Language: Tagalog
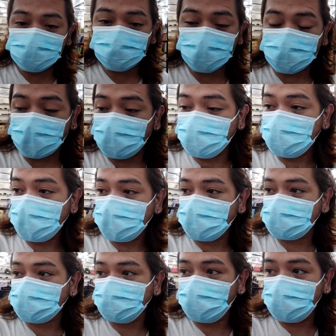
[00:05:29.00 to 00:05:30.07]
Astrotel Ukay
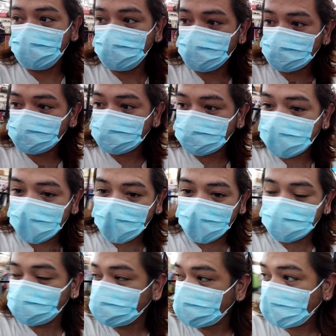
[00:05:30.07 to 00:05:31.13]
na to mga lods.
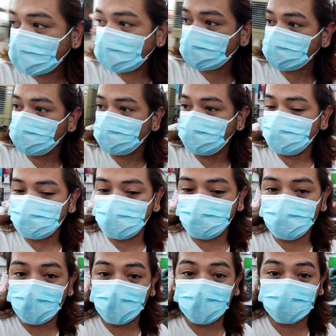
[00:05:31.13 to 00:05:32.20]
Dahanan talaga to
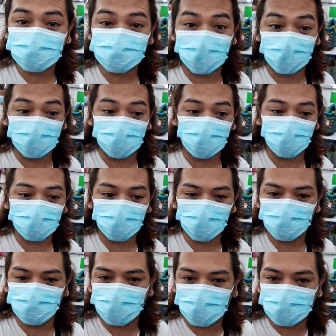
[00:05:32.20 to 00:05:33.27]
ng mga reseller
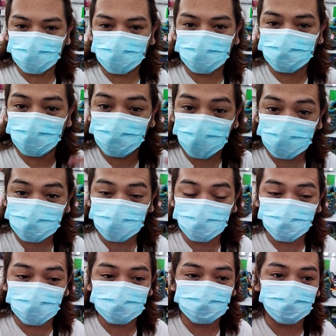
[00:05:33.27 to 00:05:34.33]
o mga nagbebenta
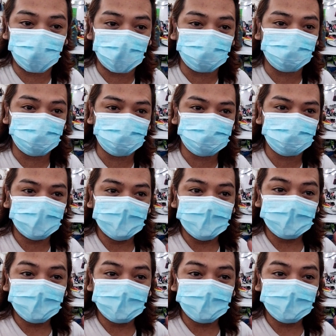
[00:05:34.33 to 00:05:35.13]
ng mga sapatos.